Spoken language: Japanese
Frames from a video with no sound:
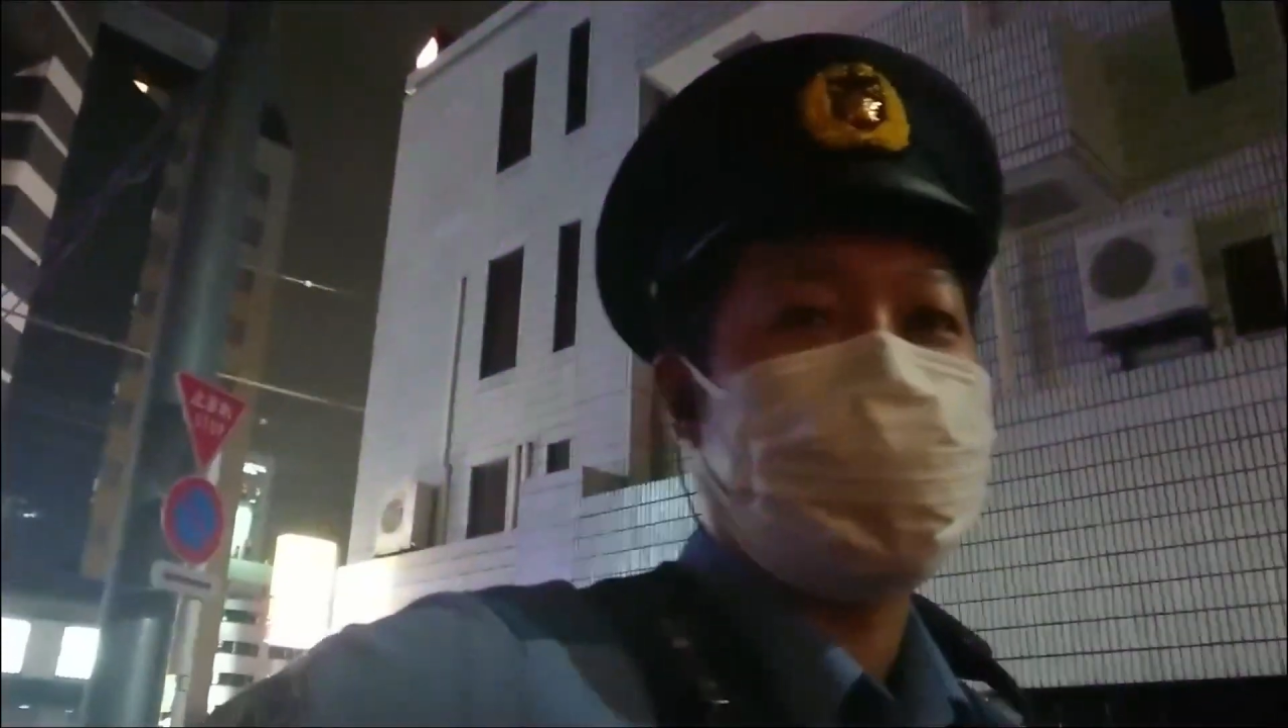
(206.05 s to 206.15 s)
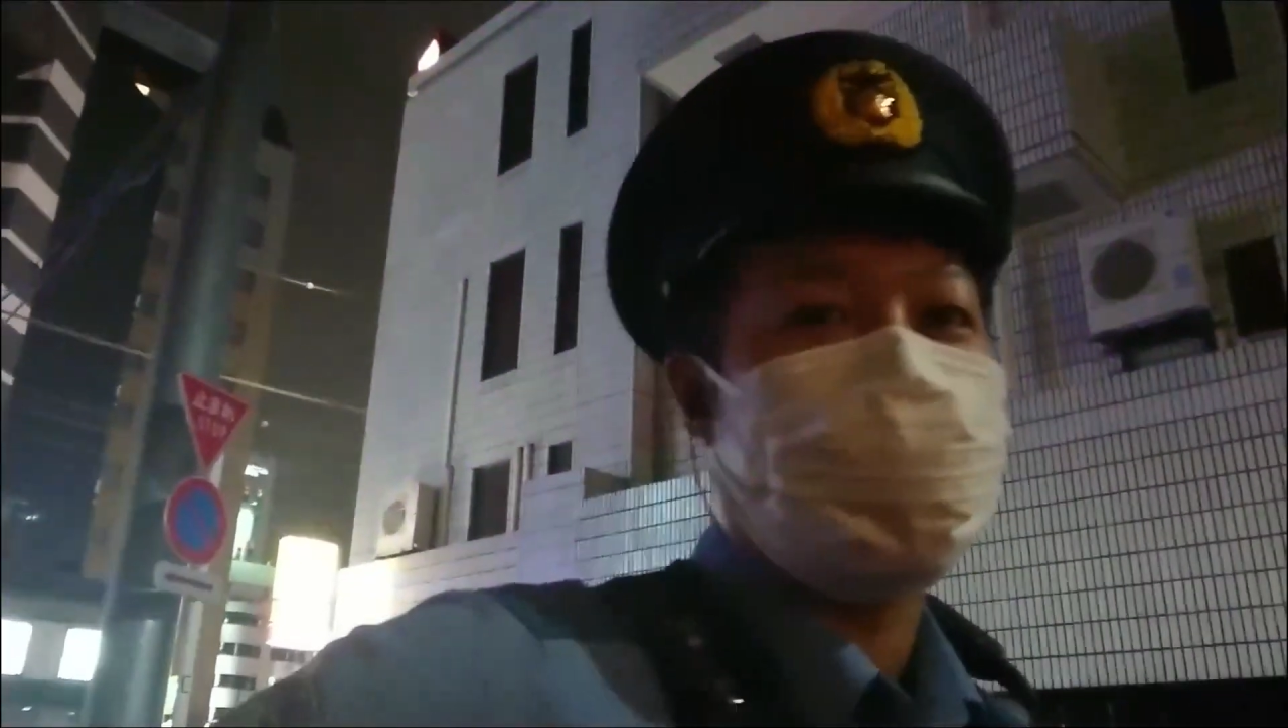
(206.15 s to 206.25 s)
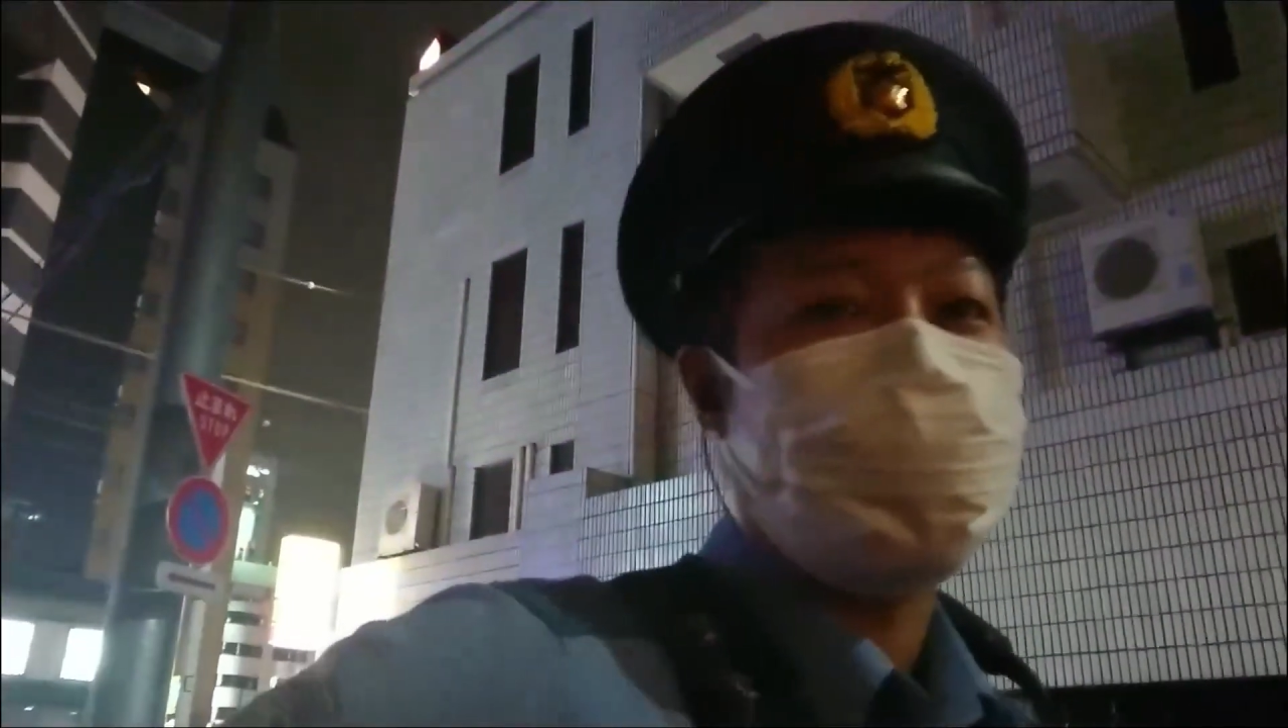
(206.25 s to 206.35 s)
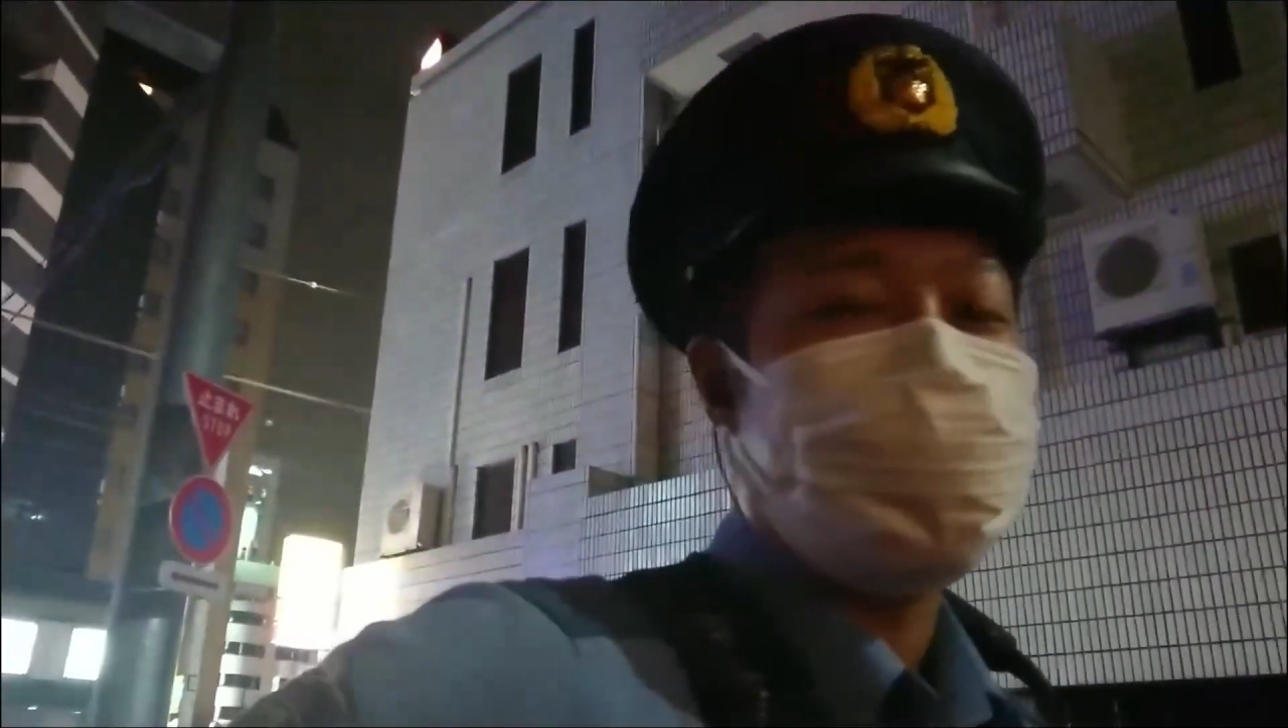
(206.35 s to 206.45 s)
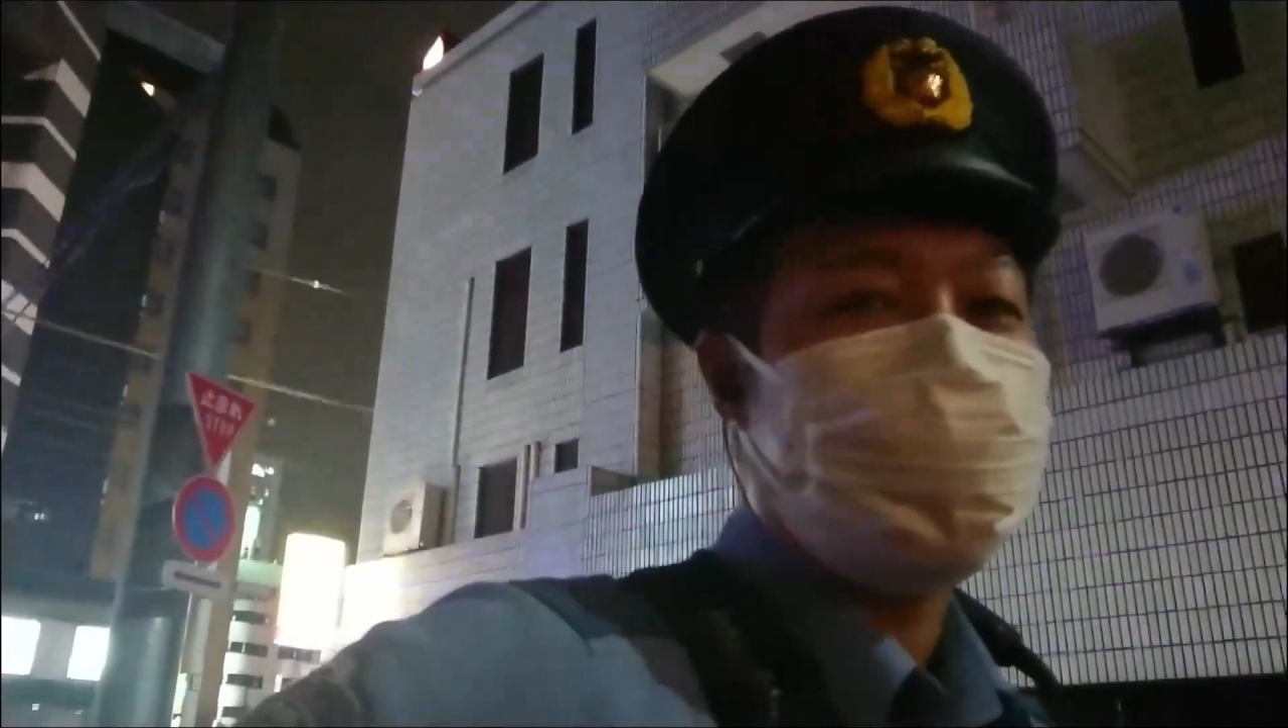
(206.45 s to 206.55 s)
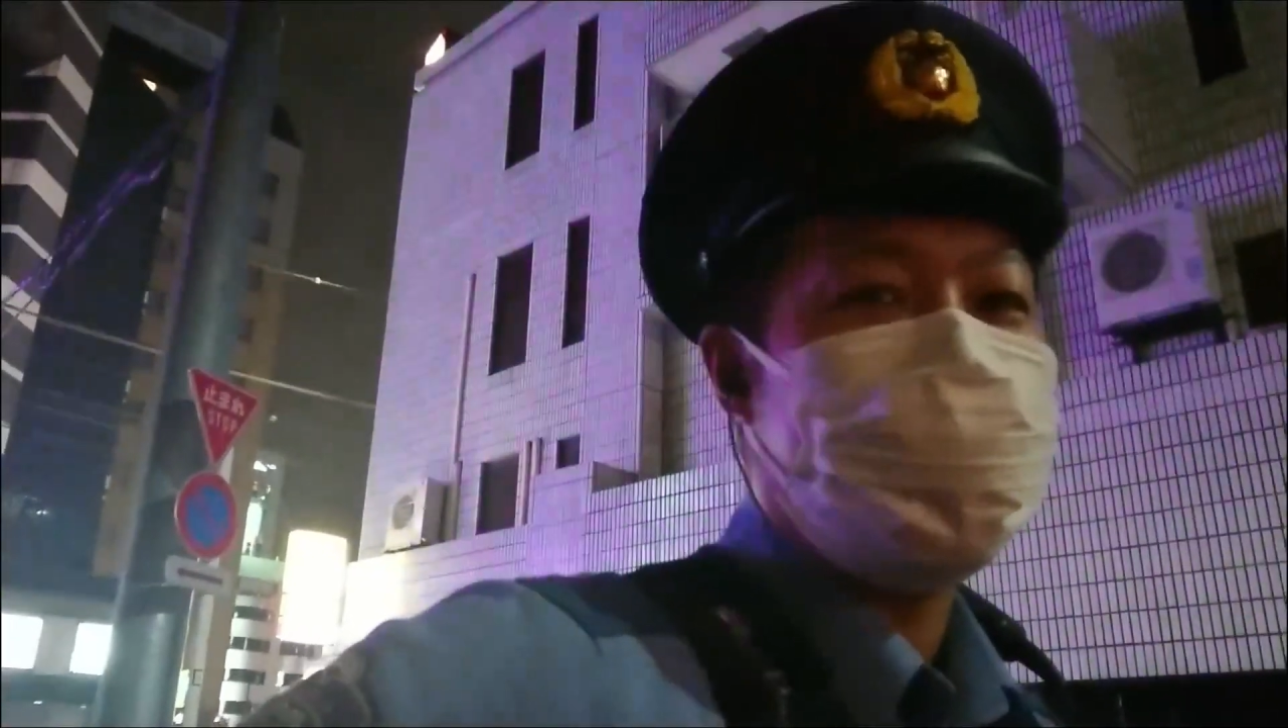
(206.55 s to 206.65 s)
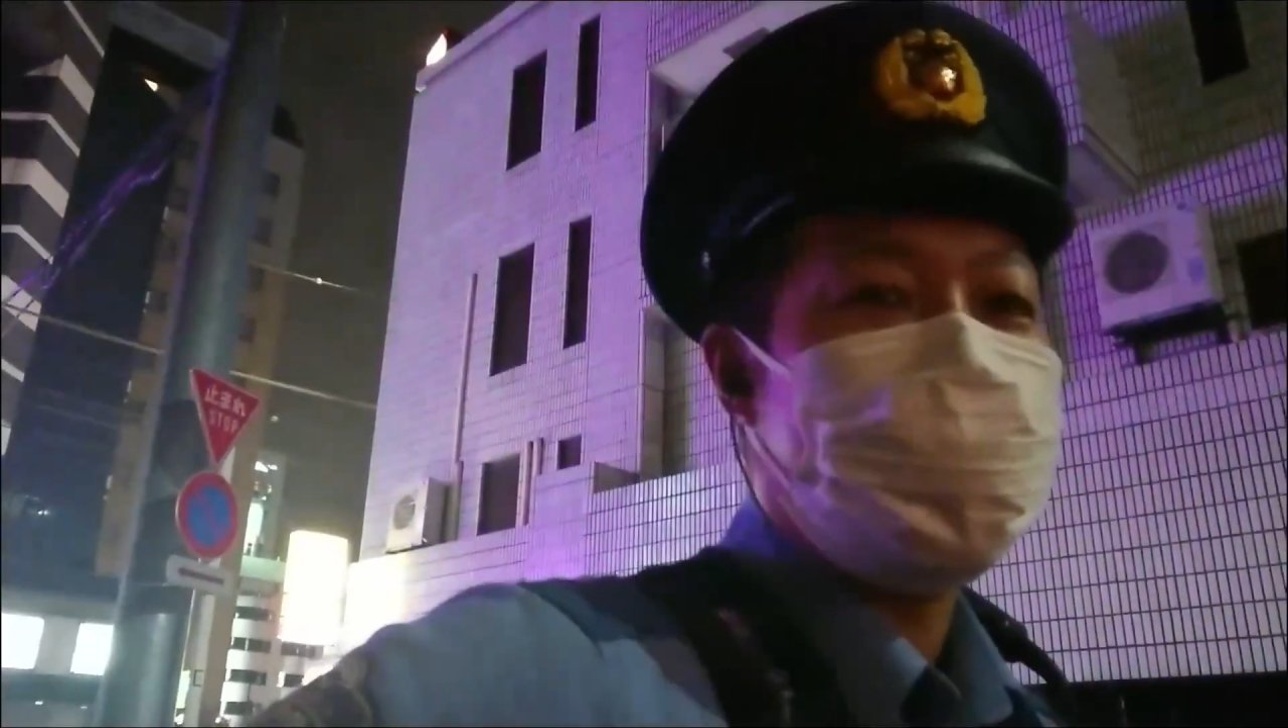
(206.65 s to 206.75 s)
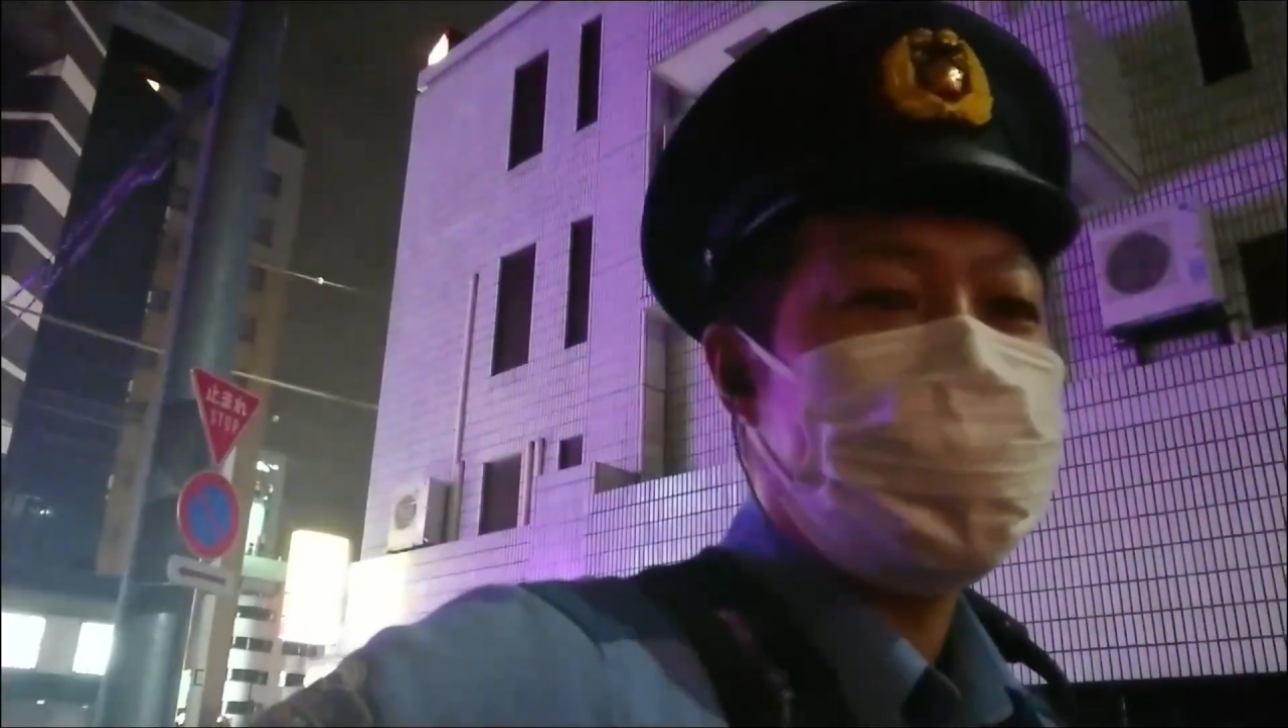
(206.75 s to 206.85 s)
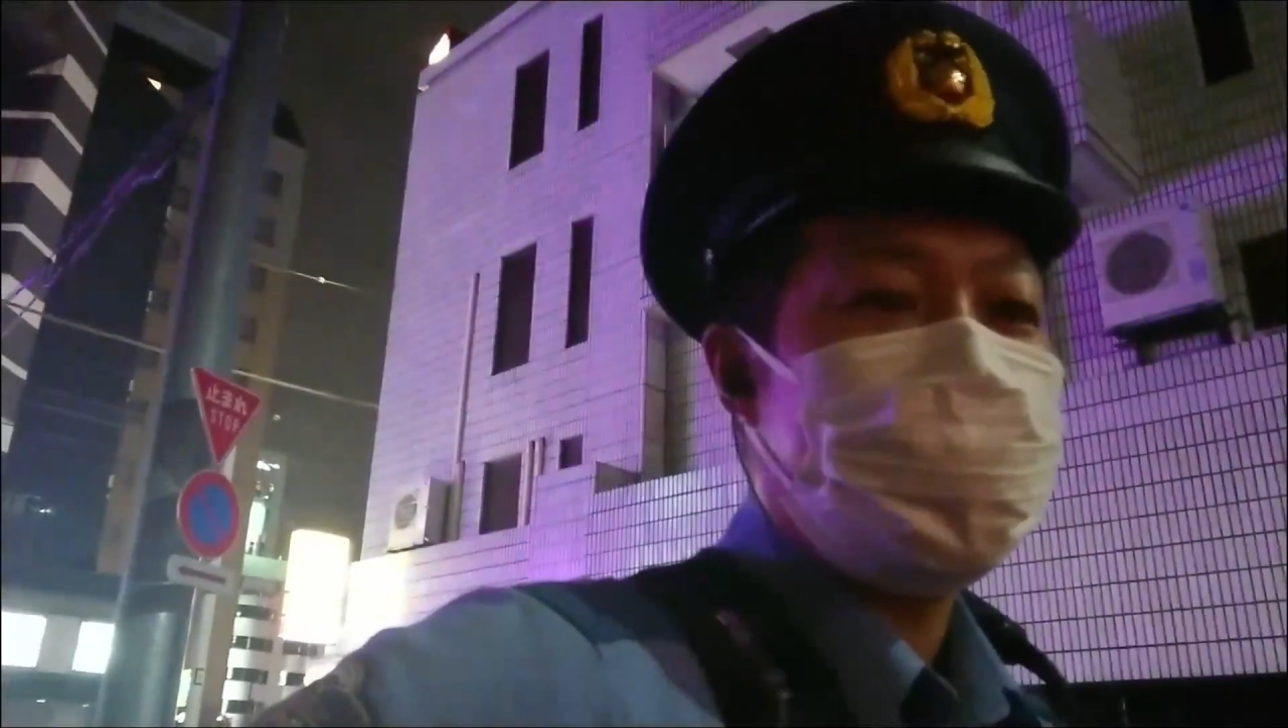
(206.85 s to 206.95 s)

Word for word: さい言いません